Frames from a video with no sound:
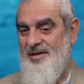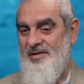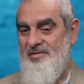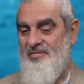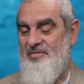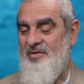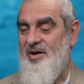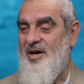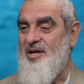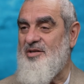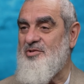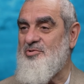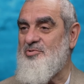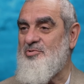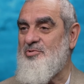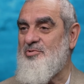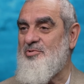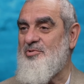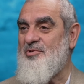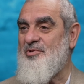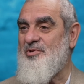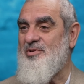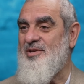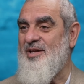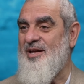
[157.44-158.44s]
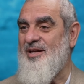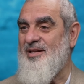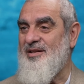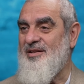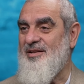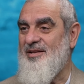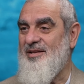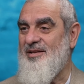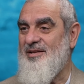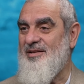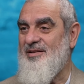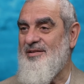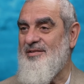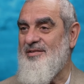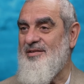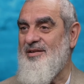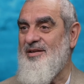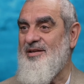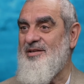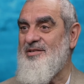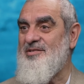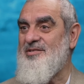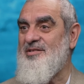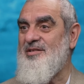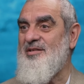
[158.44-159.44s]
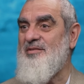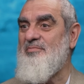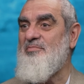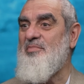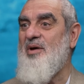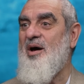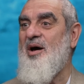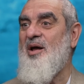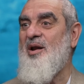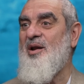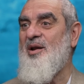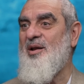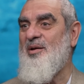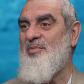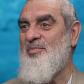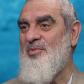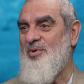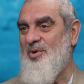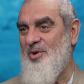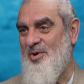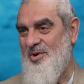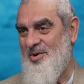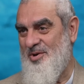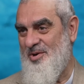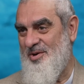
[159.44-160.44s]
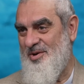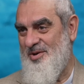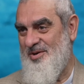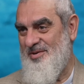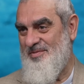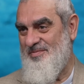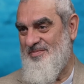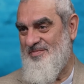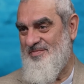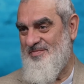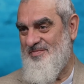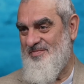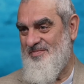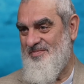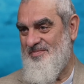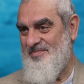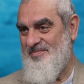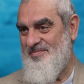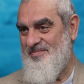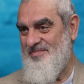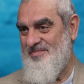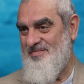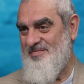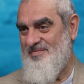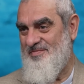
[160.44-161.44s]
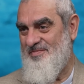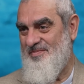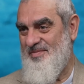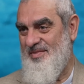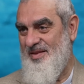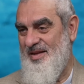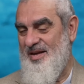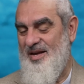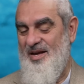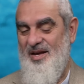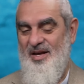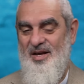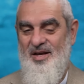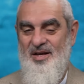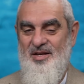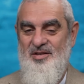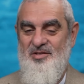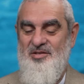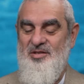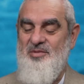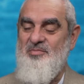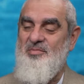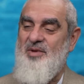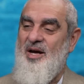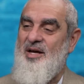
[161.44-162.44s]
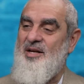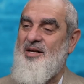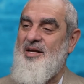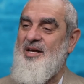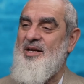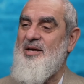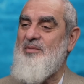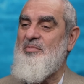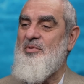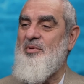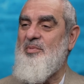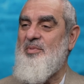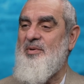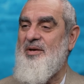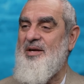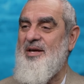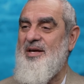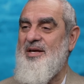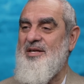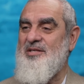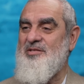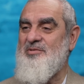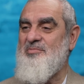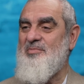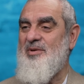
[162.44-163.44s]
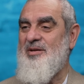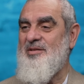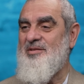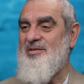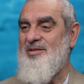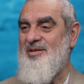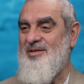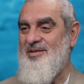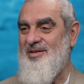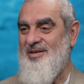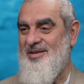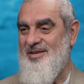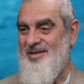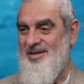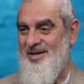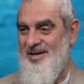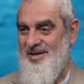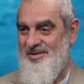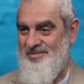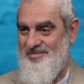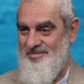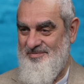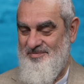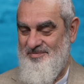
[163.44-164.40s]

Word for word: Farz dururken gerisinin bir anlamı yok. Evet. Şimdi anaya babaya hizmet dedik ki